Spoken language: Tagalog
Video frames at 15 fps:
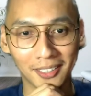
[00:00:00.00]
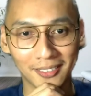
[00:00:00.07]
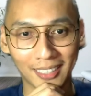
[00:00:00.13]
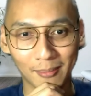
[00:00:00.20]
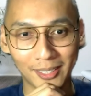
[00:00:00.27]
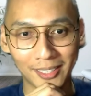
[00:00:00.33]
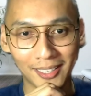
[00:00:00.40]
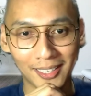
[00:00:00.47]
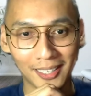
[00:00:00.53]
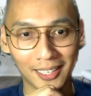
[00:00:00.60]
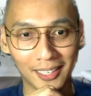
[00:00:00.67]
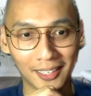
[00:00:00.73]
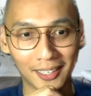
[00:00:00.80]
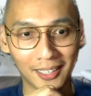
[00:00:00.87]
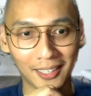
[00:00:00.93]
Sabi nila,
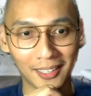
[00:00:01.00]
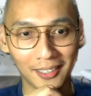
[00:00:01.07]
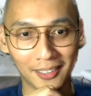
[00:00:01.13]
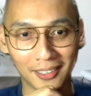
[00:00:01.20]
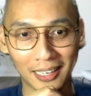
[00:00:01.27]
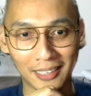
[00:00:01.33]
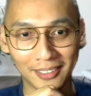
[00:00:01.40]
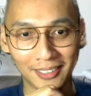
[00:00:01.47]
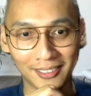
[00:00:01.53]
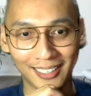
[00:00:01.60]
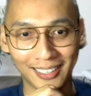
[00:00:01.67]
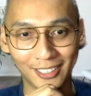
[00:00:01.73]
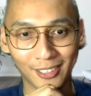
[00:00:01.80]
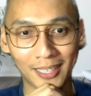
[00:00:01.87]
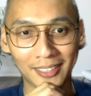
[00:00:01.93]
di
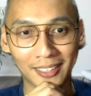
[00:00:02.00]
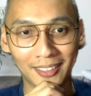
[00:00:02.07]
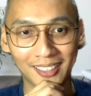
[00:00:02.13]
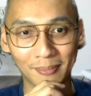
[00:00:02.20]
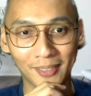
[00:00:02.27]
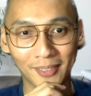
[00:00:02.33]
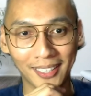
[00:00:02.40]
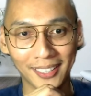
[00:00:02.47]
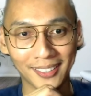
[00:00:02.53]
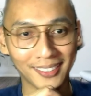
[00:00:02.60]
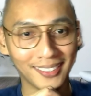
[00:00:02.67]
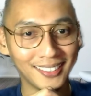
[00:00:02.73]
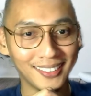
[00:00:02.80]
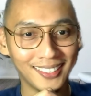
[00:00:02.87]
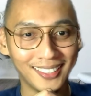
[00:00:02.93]
sila tumatanggap ng ano,
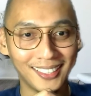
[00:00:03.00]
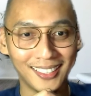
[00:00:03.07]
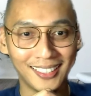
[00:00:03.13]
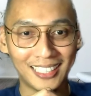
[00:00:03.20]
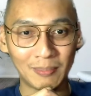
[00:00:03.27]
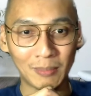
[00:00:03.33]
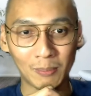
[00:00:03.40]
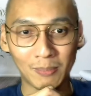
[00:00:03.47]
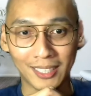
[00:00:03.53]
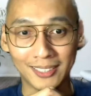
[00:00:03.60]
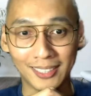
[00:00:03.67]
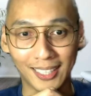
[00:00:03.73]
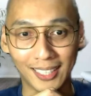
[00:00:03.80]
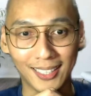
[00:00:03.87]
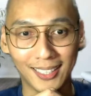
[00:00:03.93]
na may
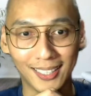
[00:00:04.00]
bagsak.